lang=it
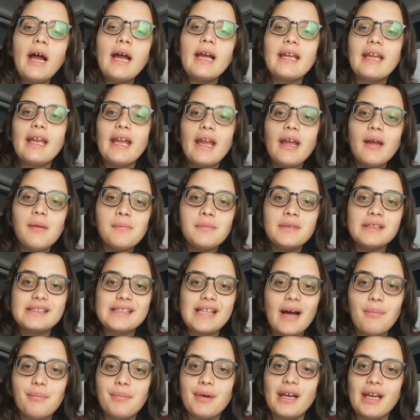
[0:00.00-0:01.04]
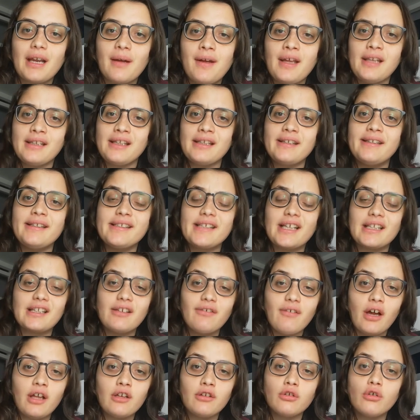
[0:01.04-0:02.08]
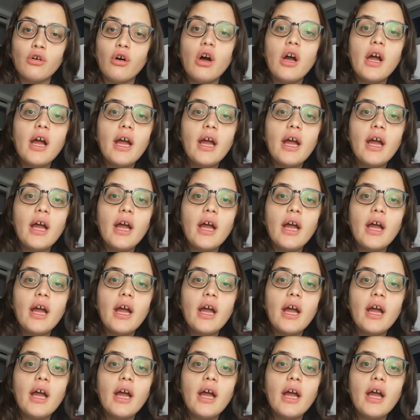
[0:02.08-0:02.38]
che mi sta praticamente disattivando